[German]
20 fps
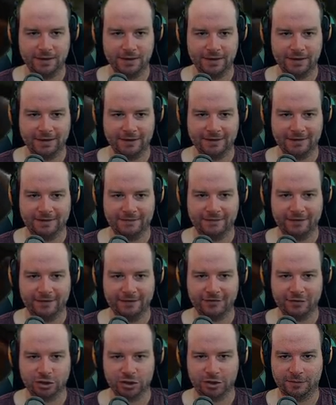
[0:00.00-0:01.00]
Das war
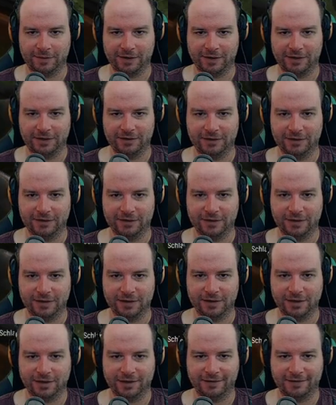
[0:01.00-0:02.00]
also schon mal
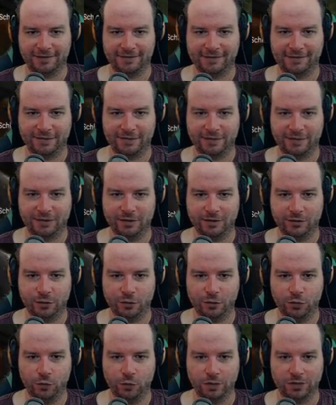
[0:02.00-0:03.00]
ganz
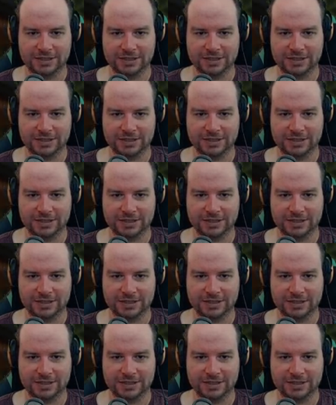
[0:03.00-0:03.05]
gut.